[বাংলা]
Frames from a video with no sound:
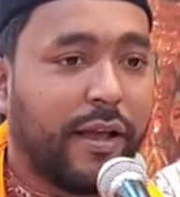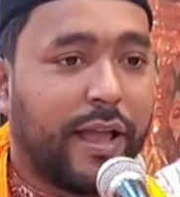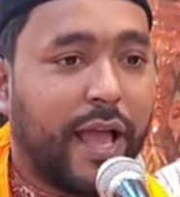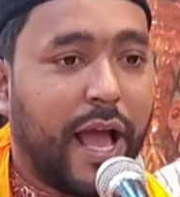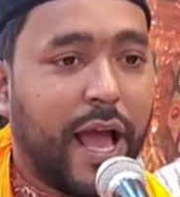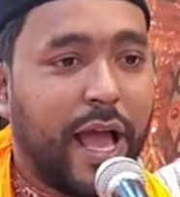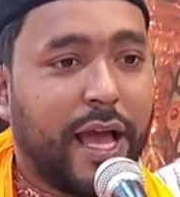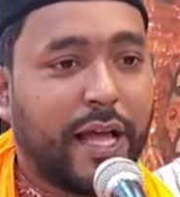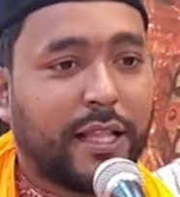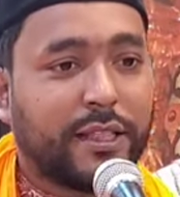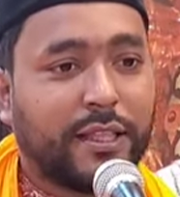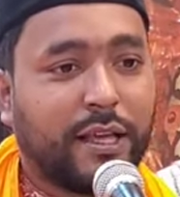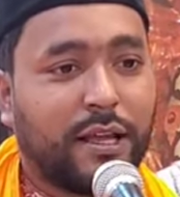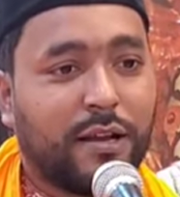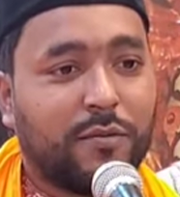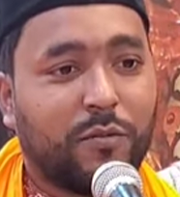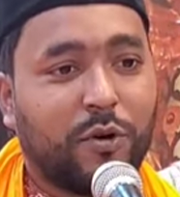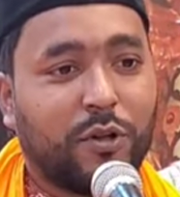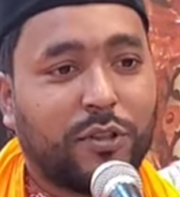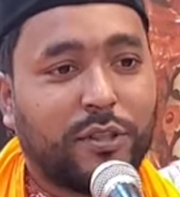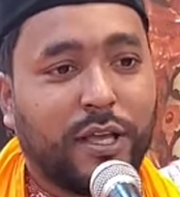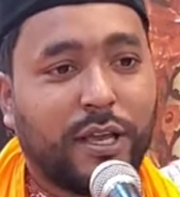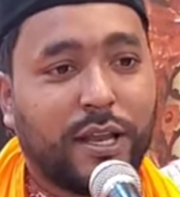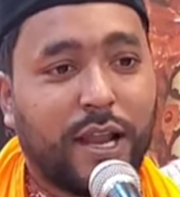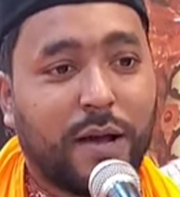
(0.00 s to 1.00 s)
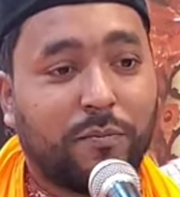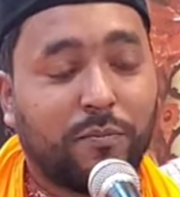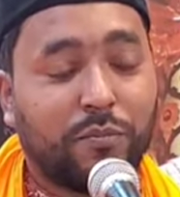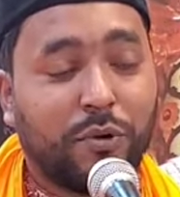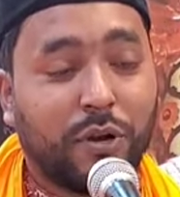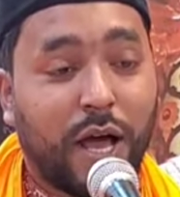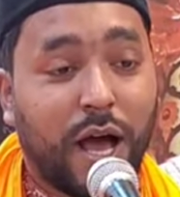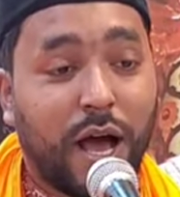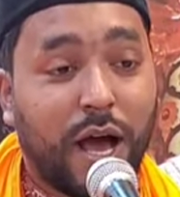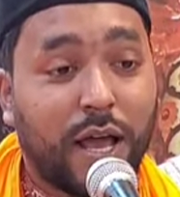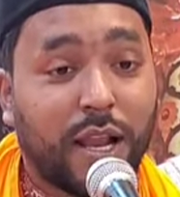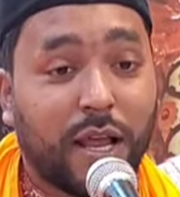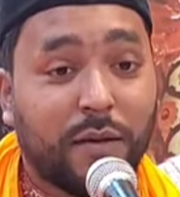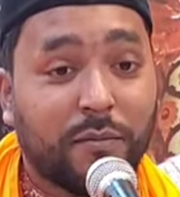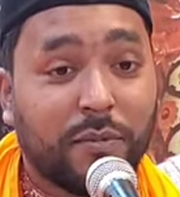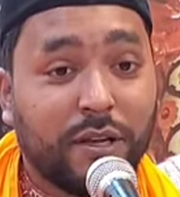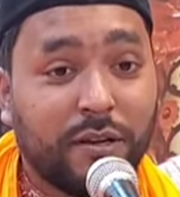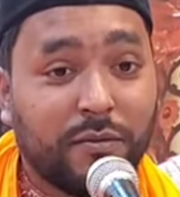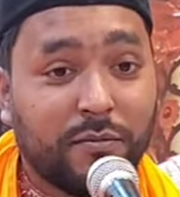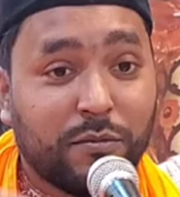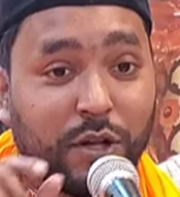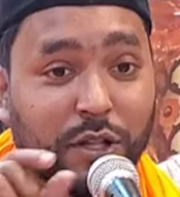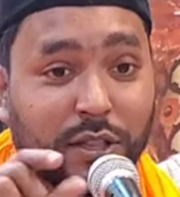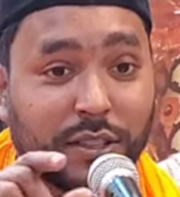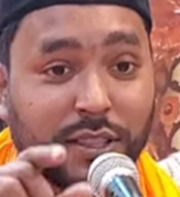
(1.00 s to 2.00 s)
এ আয়াতের মধ্যে রাব্বুল
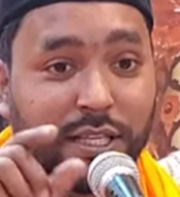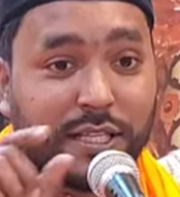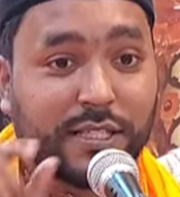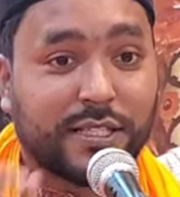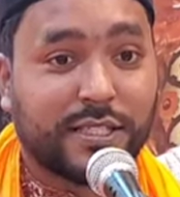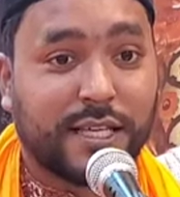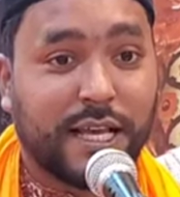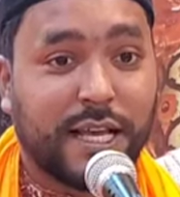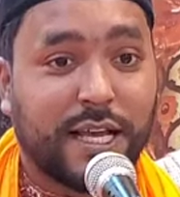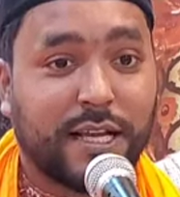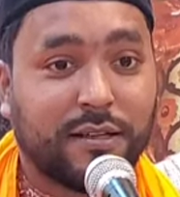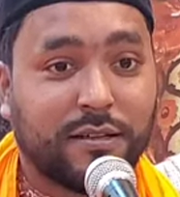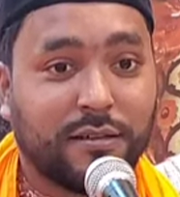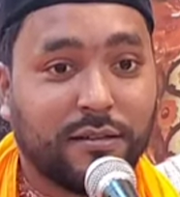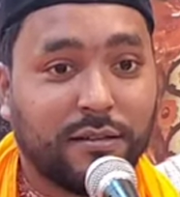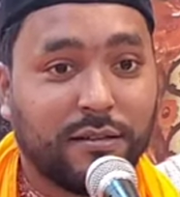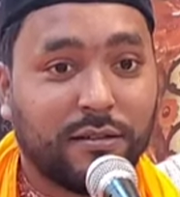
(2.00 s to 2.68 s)
আলামিন বলতেছেন